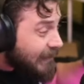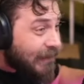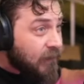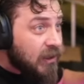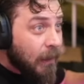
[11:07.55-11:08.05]

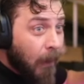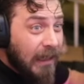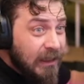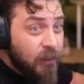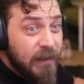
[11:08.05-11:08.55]
Twitch'te
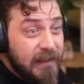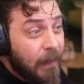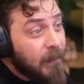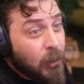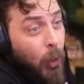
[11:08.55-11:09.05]
maksimum
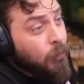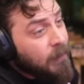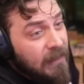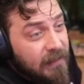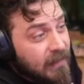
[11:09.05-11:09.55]
izlenme
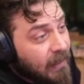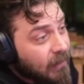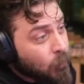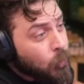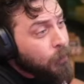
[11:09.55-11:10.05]
4000'di
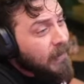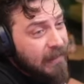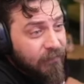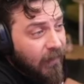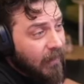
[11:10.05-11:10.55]
zaten.
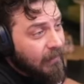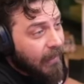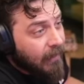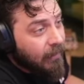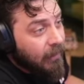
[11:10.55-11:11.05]
3000'di falan
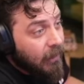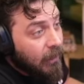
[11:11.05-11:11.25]
yani.